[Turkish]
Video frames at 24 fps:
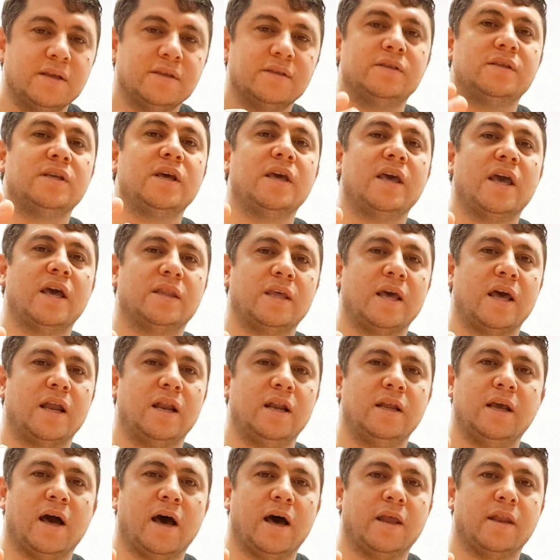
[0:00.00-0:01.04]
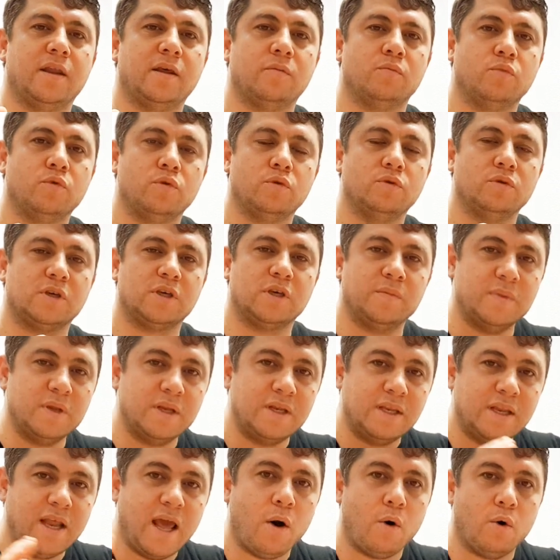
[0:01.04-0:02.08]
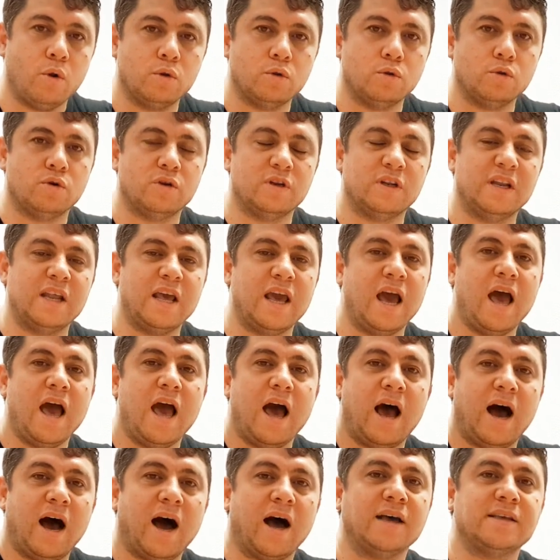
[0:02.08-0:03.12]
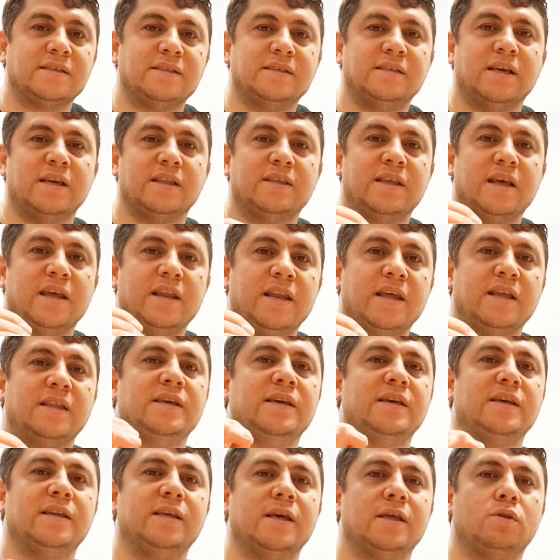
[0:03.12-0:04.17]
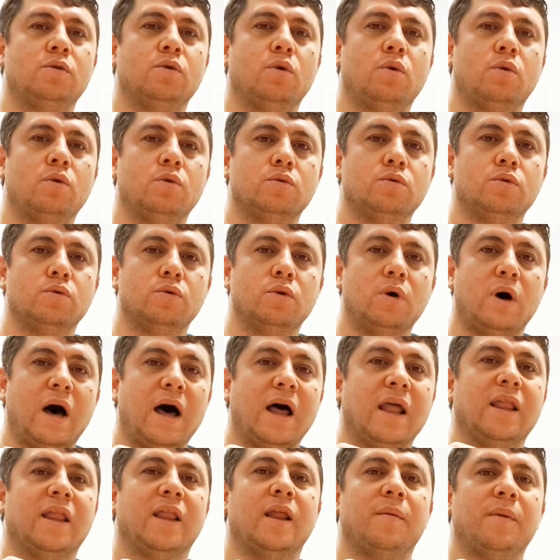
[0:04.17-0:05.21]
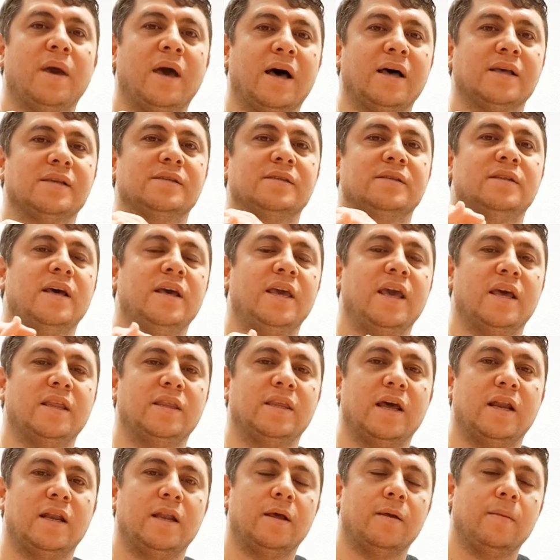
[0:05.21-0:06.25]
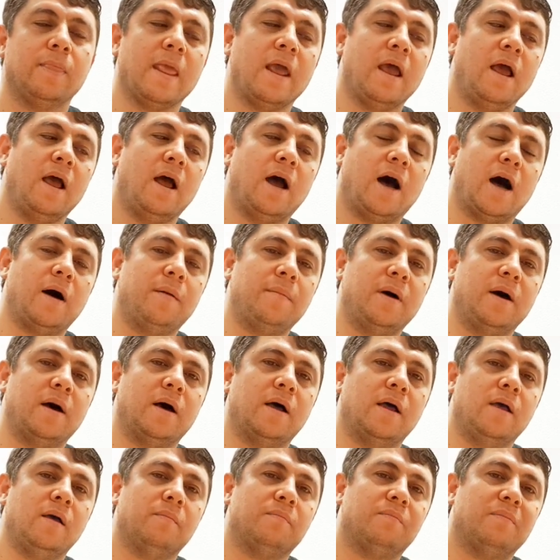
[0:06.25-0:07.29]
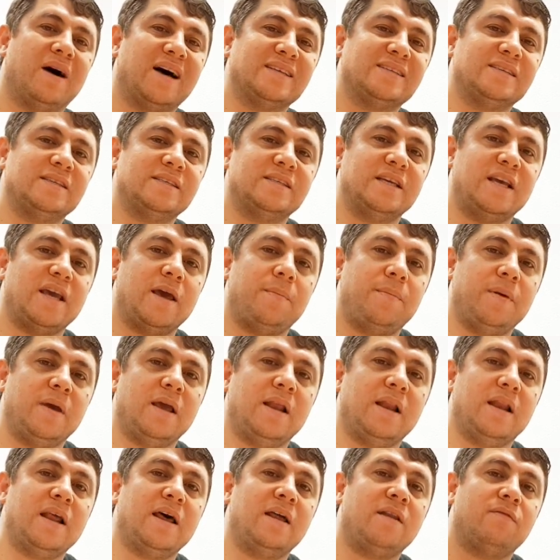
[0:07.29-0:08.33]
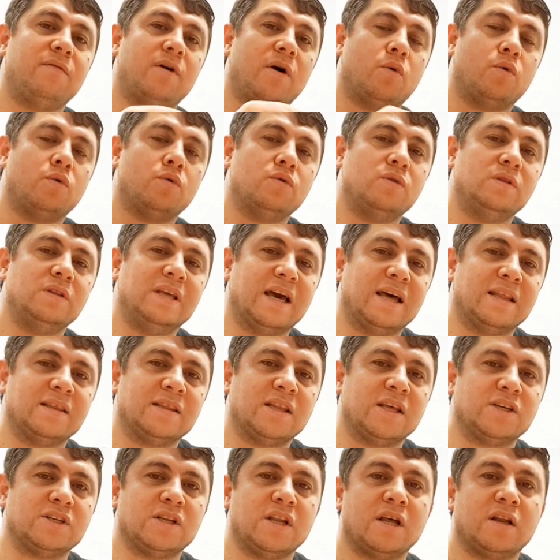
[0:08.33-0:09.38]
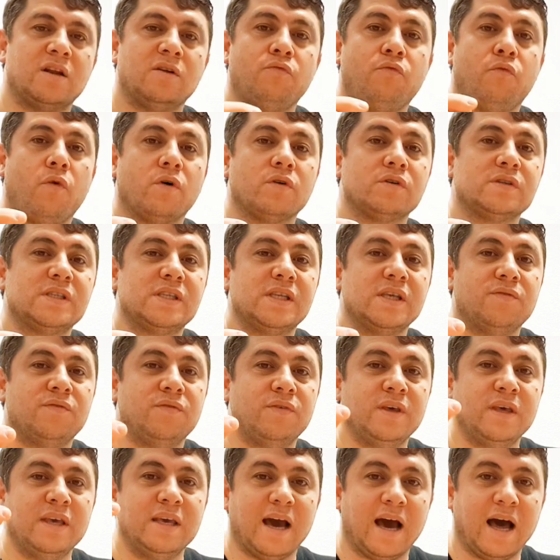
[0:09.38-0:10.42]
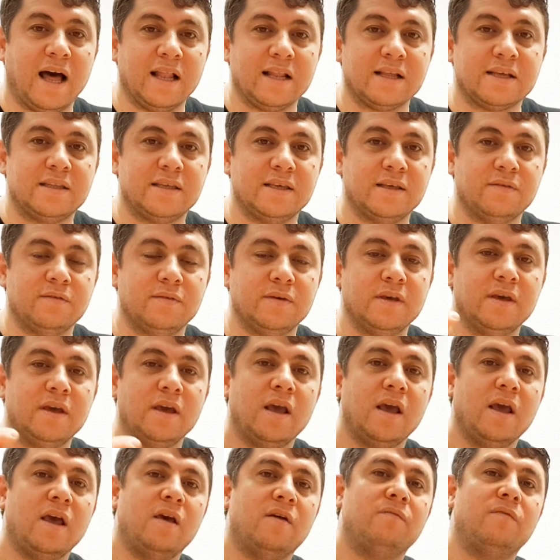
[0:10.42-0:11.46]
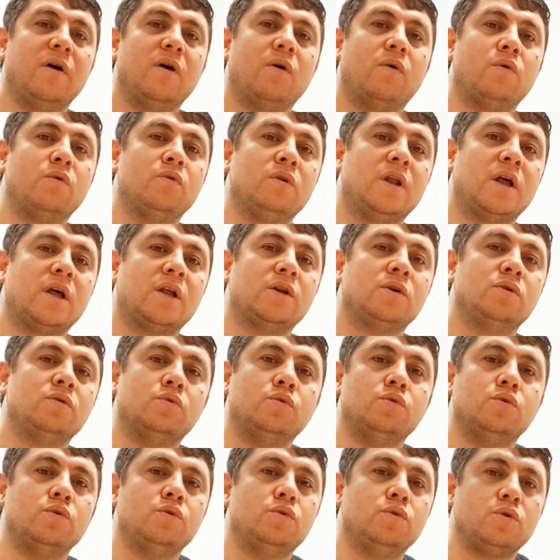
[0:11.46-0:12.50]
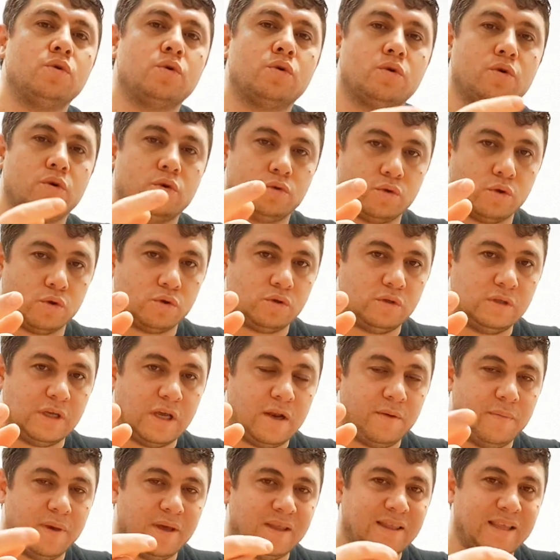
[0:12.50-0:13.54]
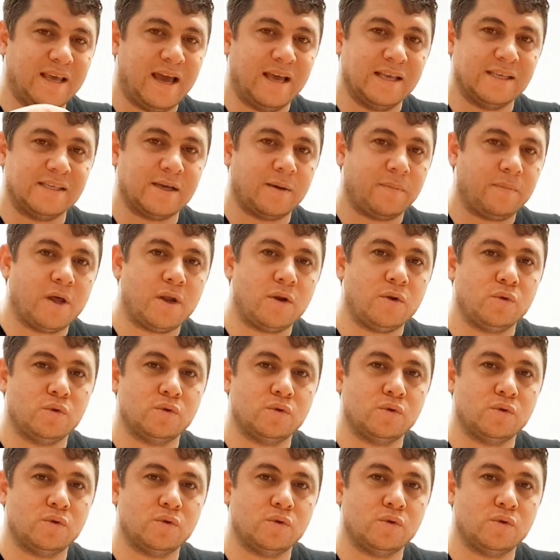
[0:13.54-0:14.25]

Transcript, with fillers: size yeterli yani. Bu kimin ne olduğunu, ne hassiyette, ne tiniyette olduğunu anlamaya aslında yeterli. Ama bazı CHP'liler ve onun yandaşları Fox TV, Halk TV ve onların uyduruk sosyal medya hesapları